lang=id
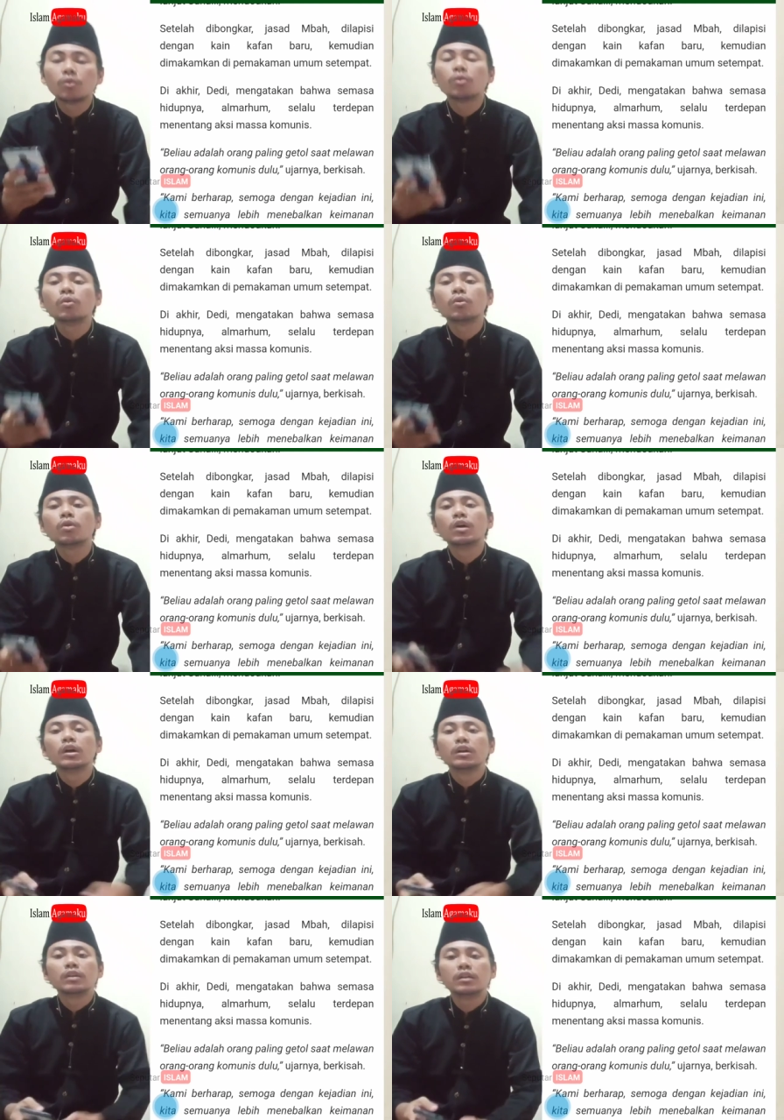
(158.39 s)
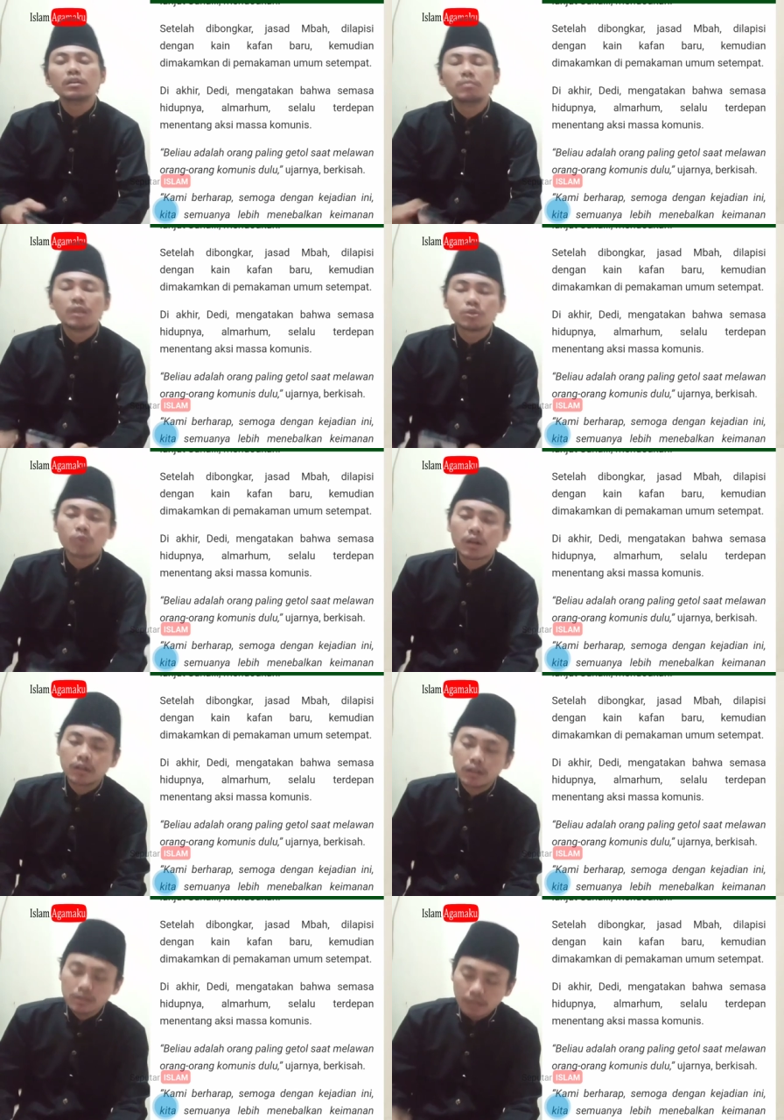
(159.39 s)
Oh, jadi Mbak
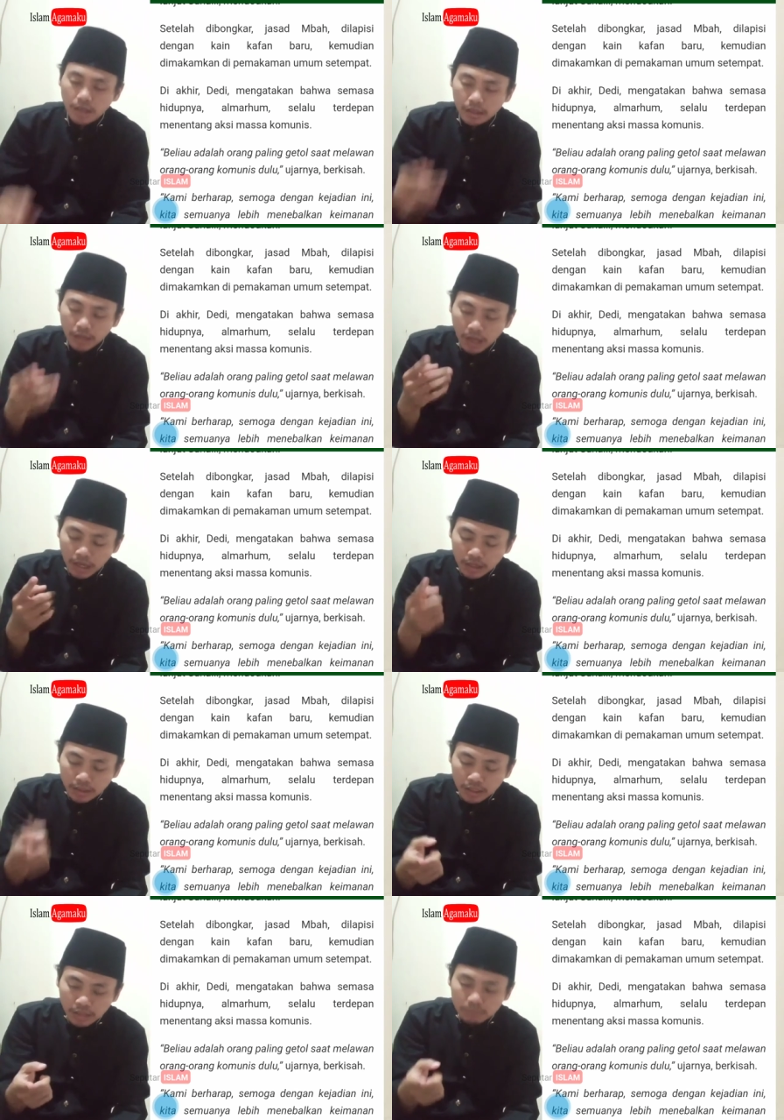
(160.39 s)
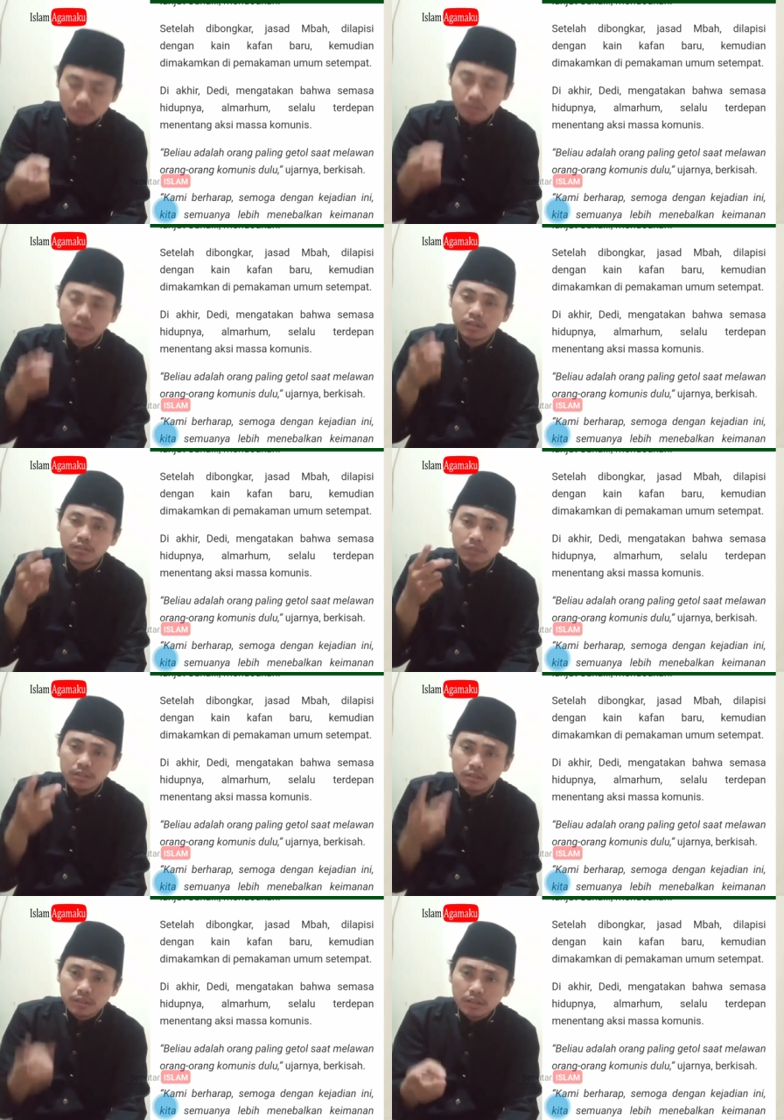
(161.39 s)
Suwardi ini selain alim, sering ke
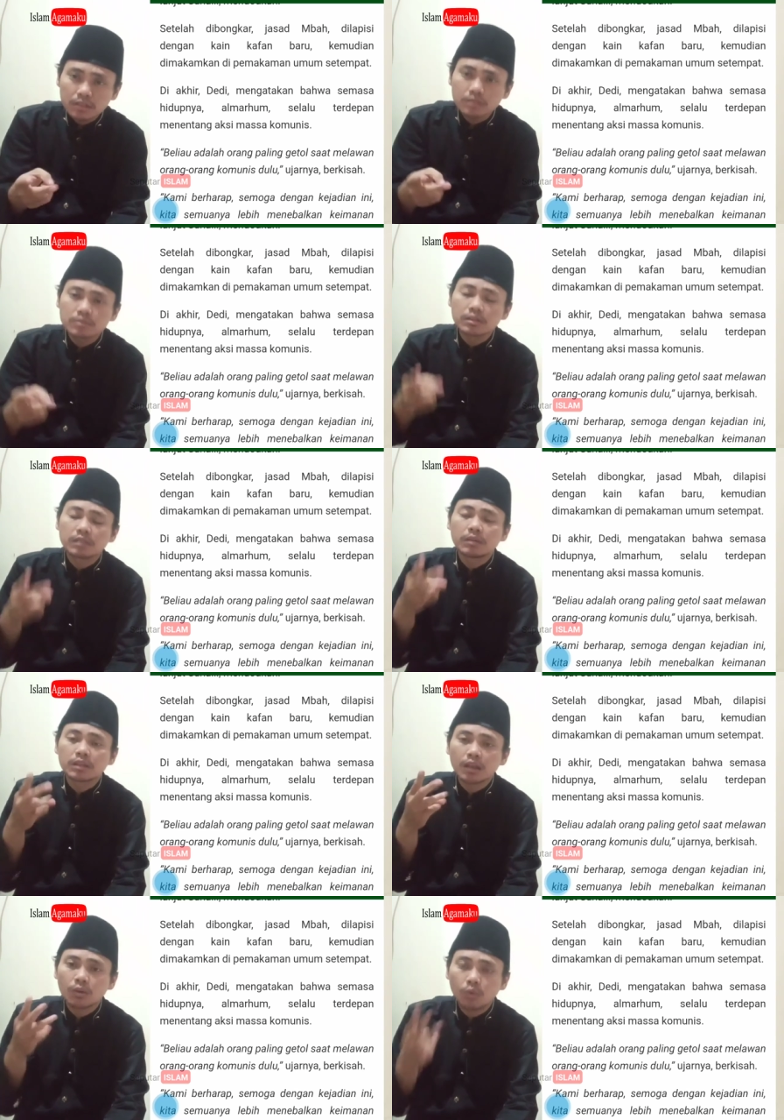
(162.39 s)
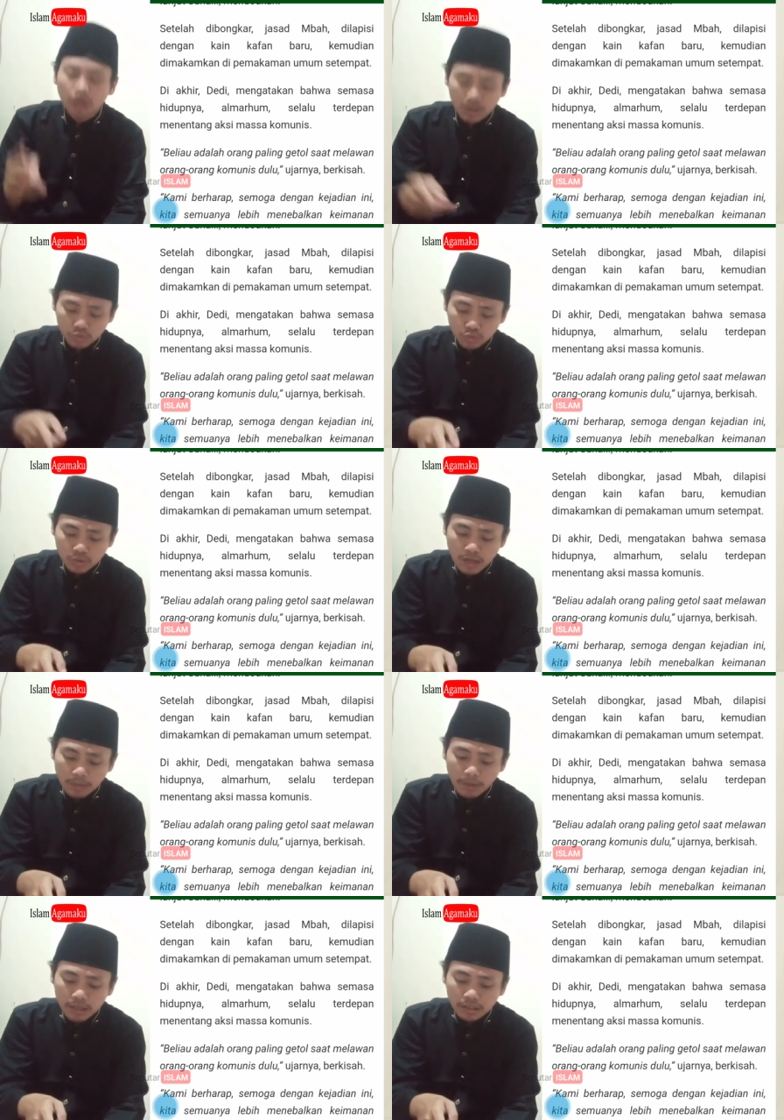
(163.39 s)
masjid, sering baca Al-Quran juga
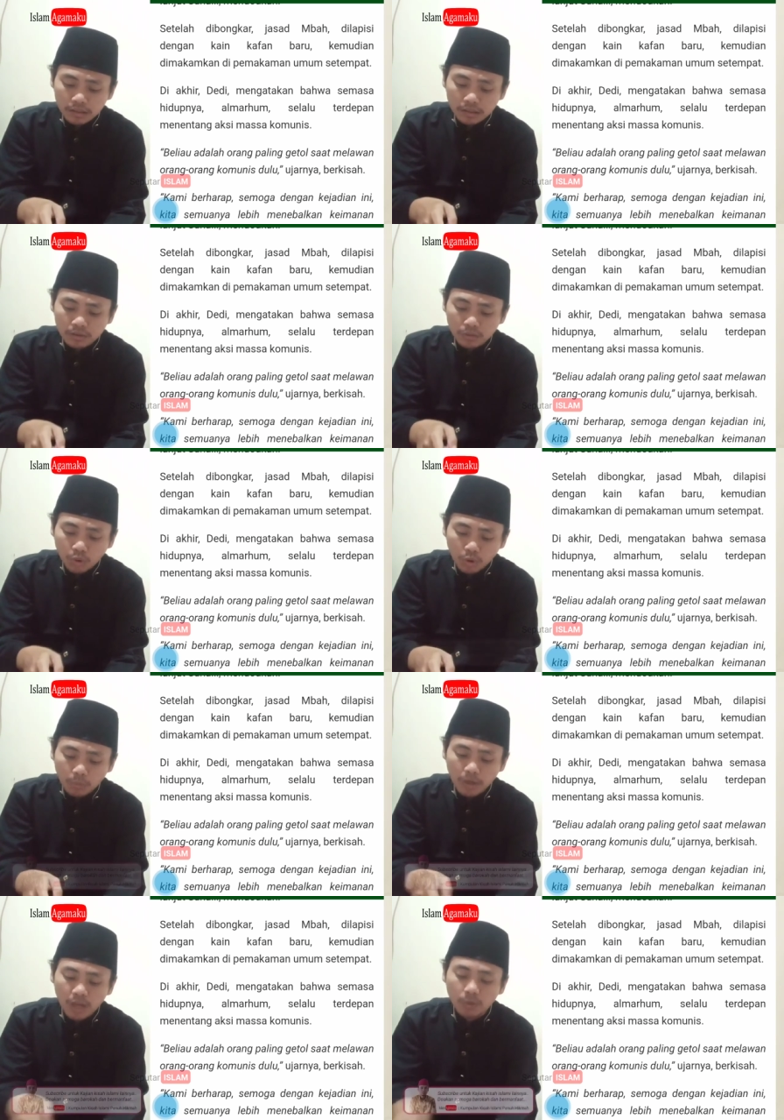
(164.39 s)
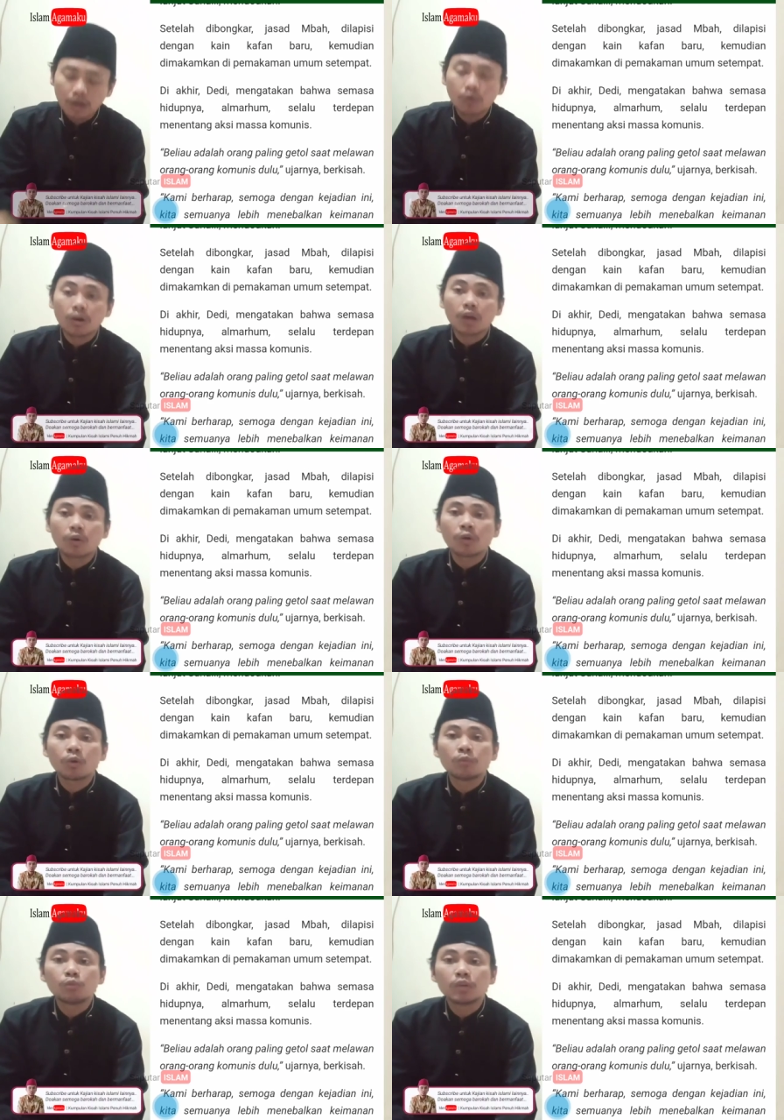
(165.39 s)
paling getol melawan orang-orang
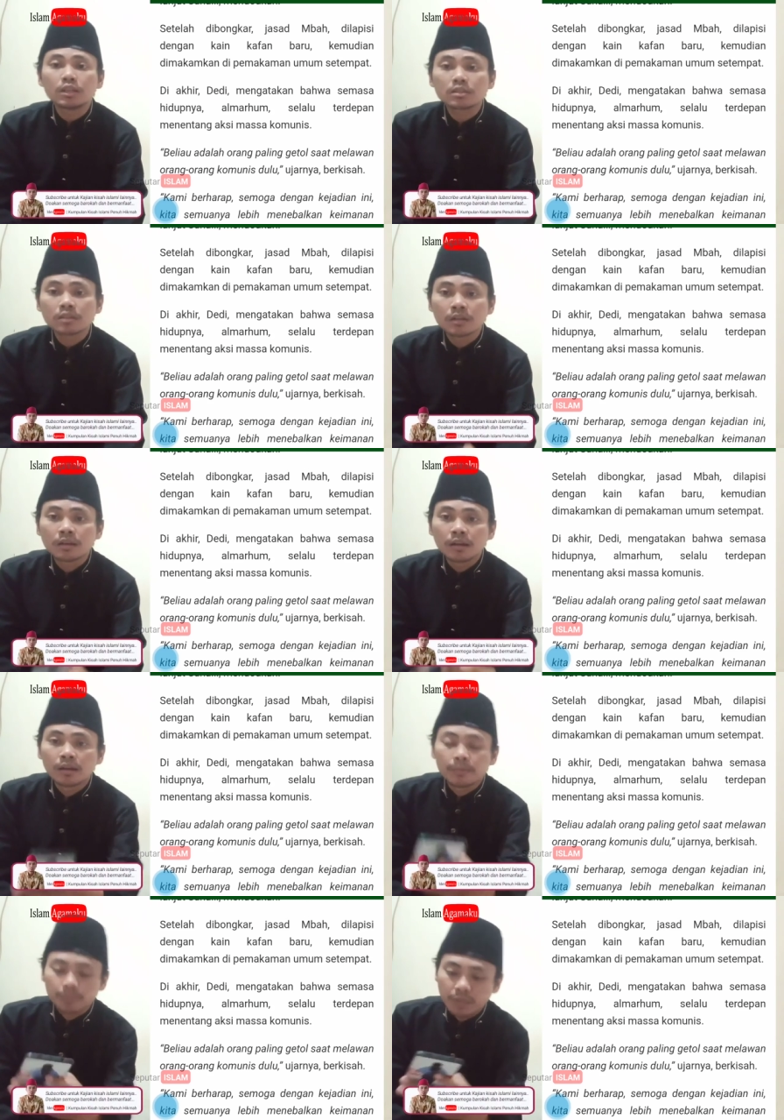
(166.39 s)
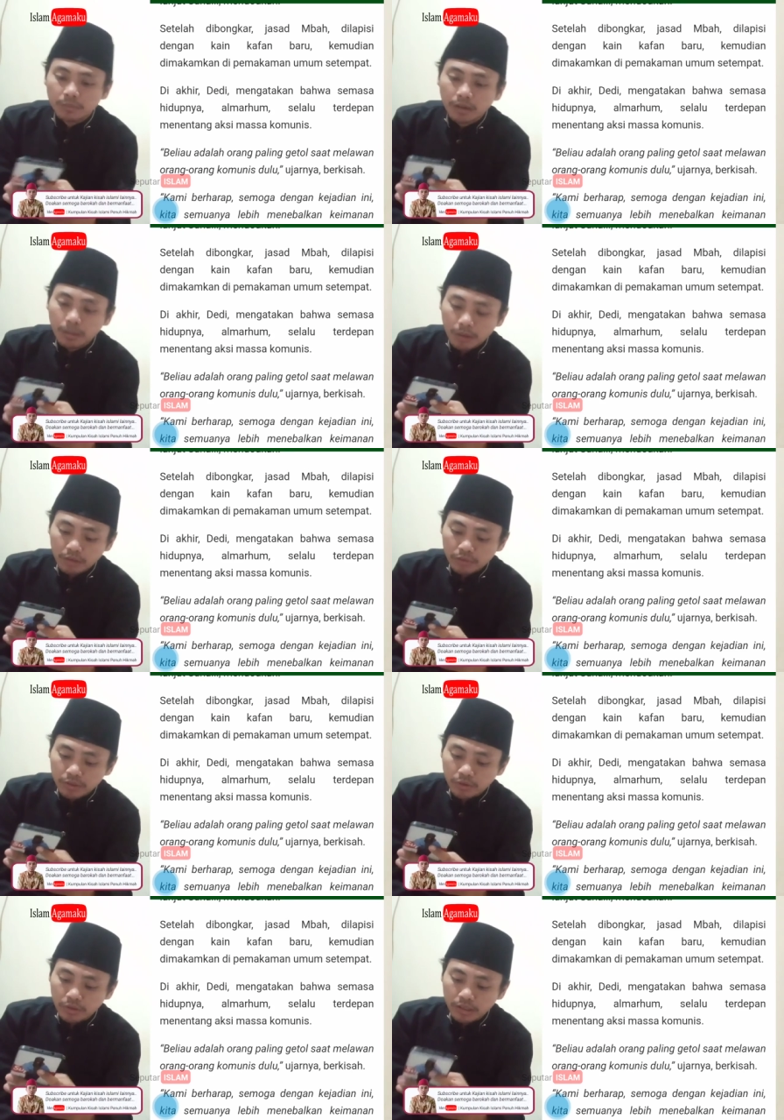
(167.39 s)
komunis. Bagaimana
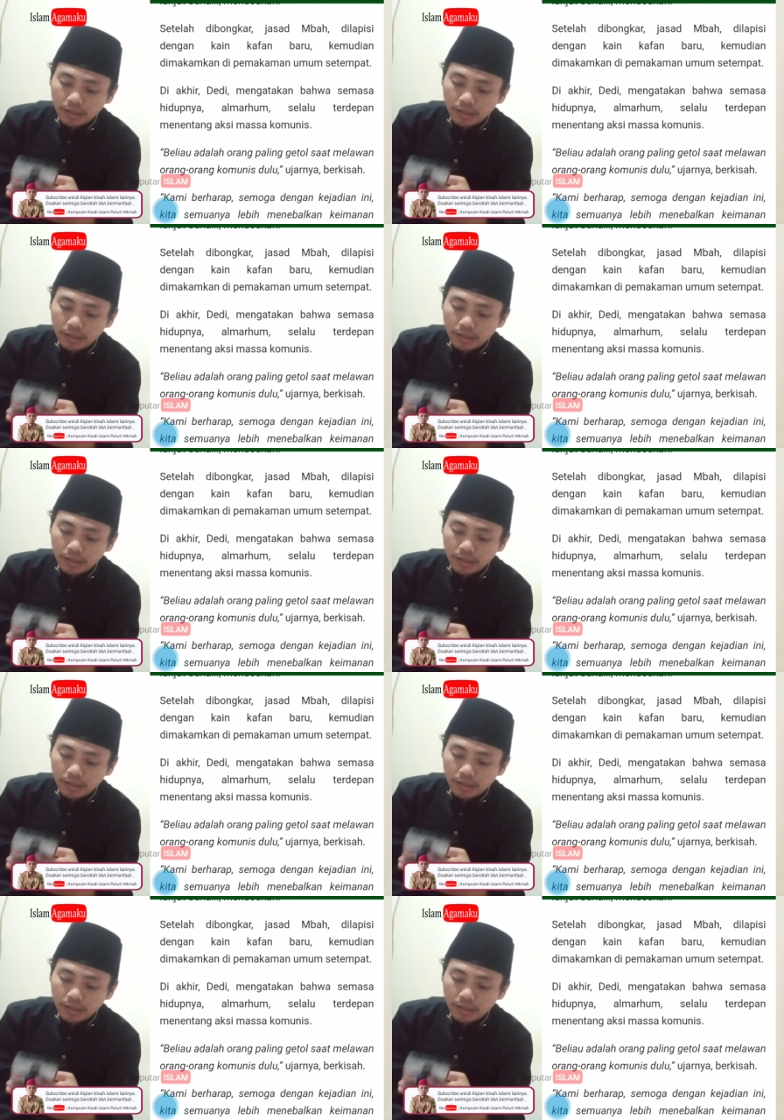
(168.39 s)
videonya?